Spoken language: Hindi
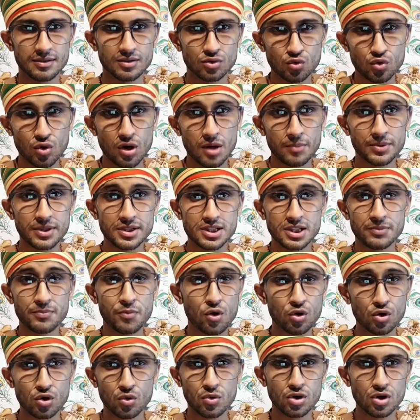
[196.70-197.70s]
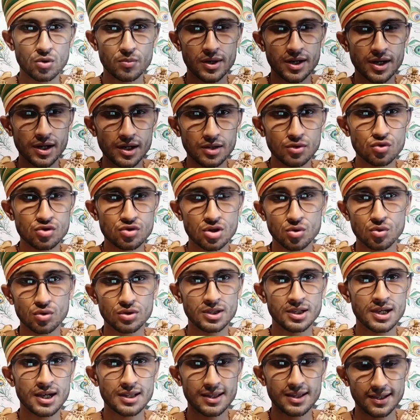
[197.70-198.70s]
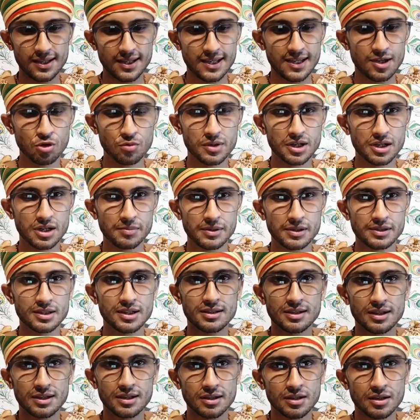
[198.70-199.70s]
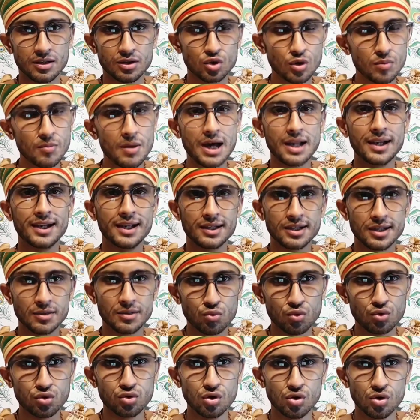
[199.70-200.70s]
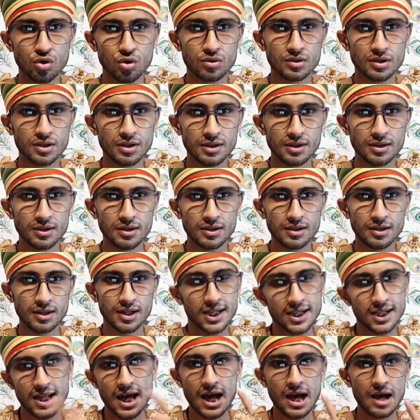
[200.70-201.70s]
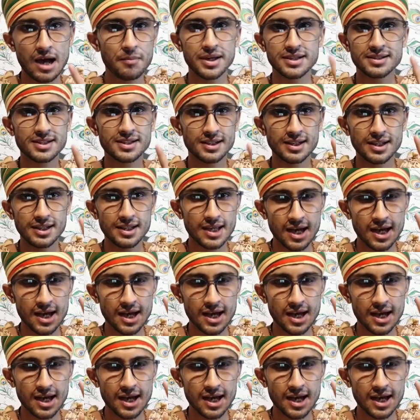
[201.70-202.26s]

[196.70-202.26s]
तो आप किसी फोटो वोटो बना के दूसरे को दिखा देंगे ये लो मेरे परदादा तो मान लेंगे बुद्धू लोग लेकिन हम ऐसे नहीं